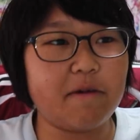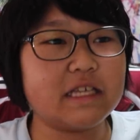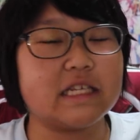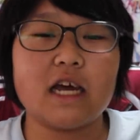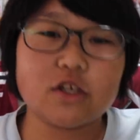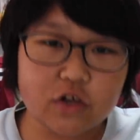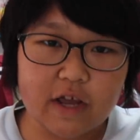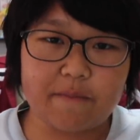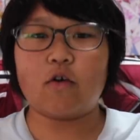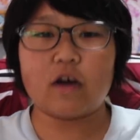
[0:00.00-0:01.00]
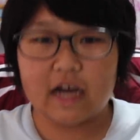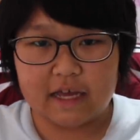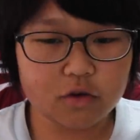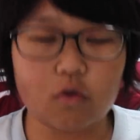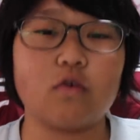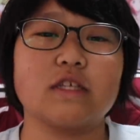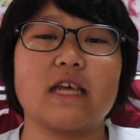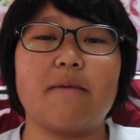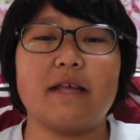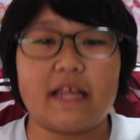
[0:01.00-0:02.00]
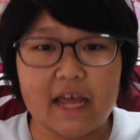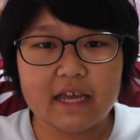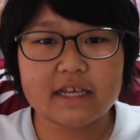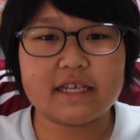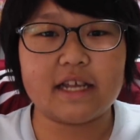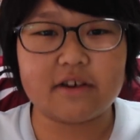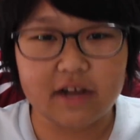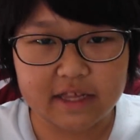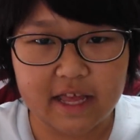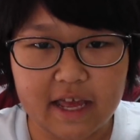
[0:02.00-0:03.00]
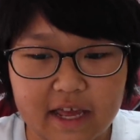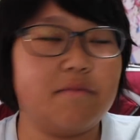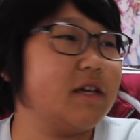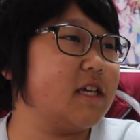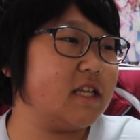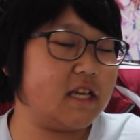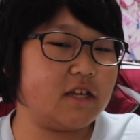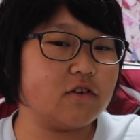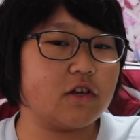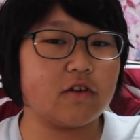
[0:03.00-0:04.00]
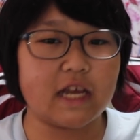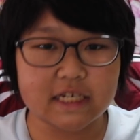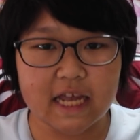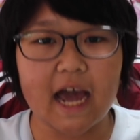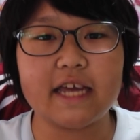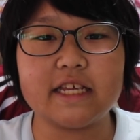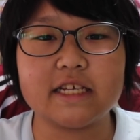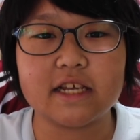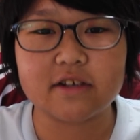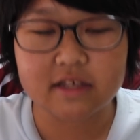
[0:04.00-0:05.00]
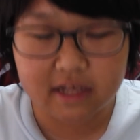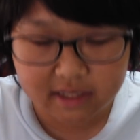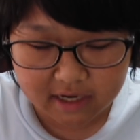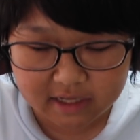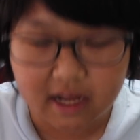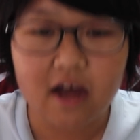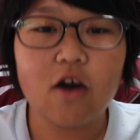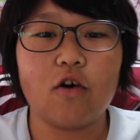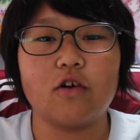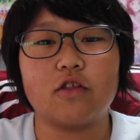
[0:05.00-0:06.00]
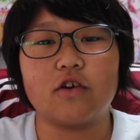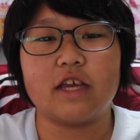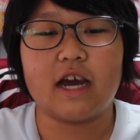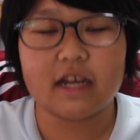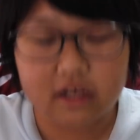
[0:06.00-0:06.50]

まず最初に、今回、横須賀までね、来てくれて、ミキに勇気を出して会いに来てくださった方、本当にあり